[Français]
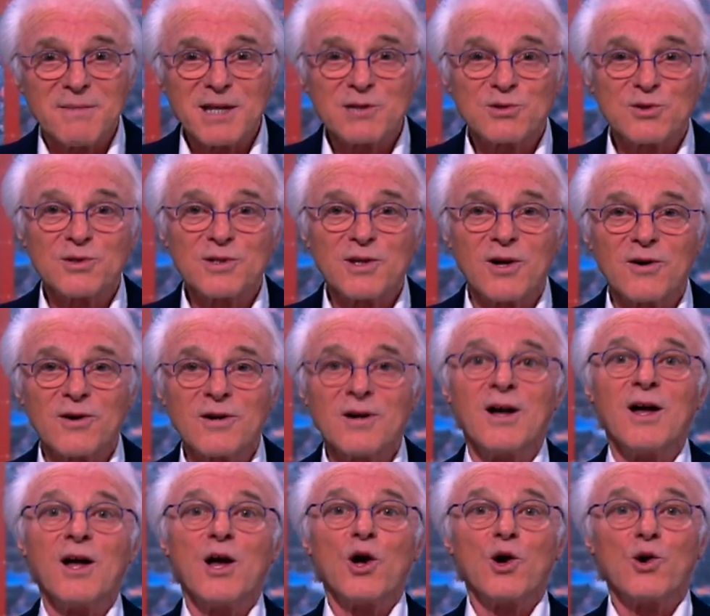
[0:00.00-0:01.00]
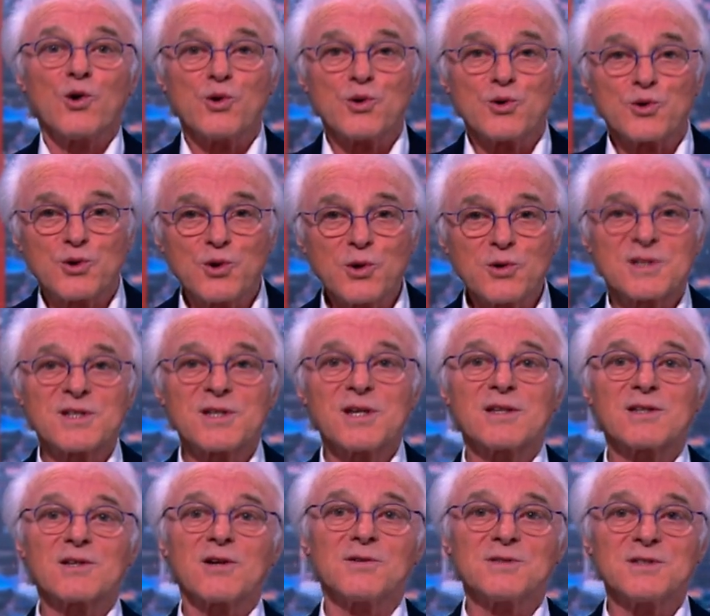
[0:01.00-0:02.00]
maintenant le dossier
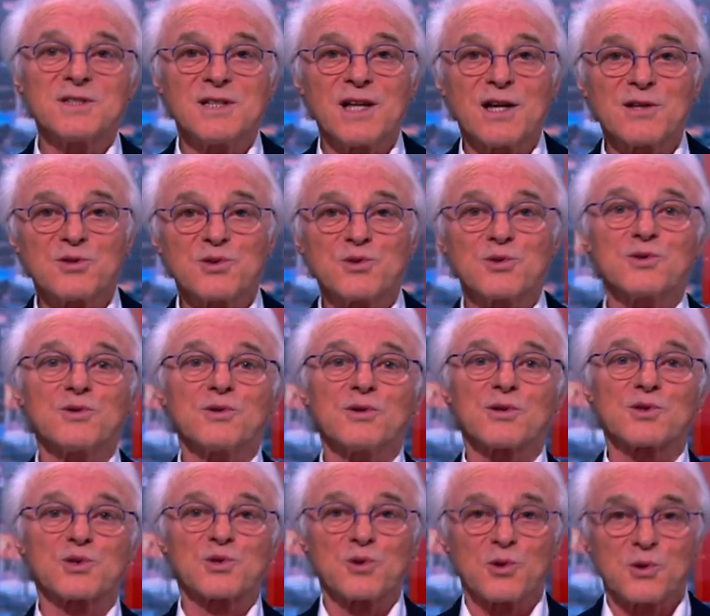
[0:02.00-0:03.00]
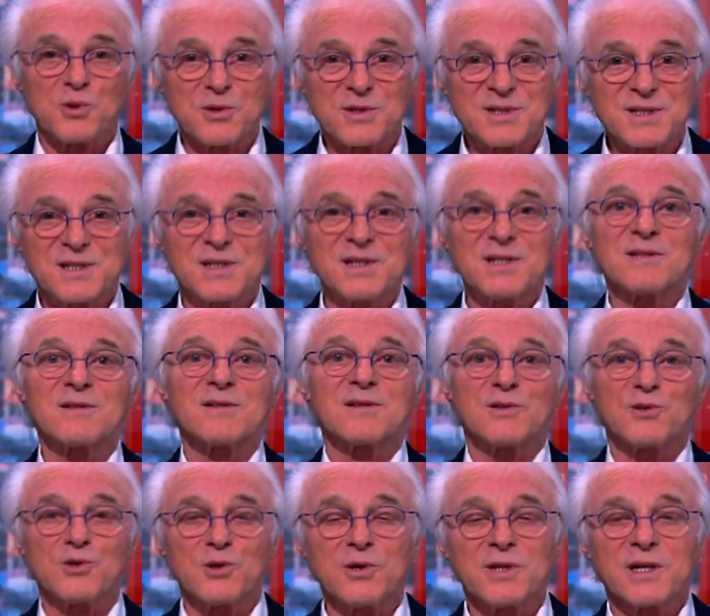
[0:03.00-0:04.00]
de candidature sur le site
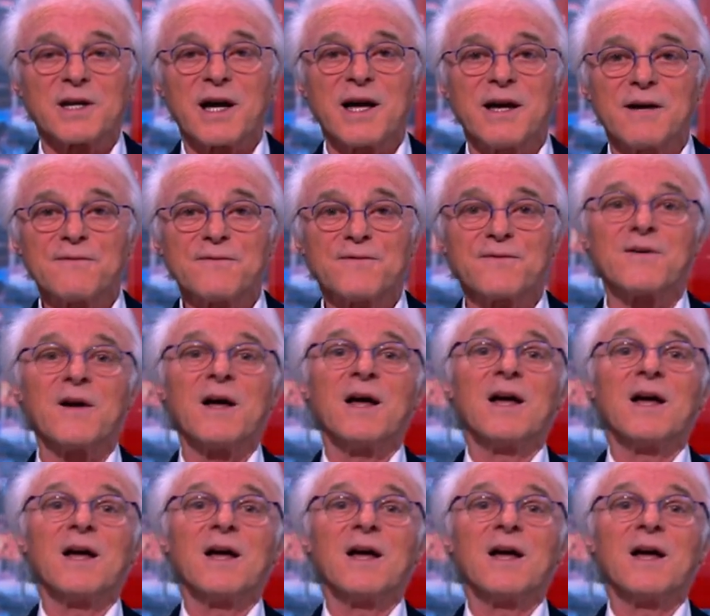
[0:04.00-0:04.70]
de l'IREF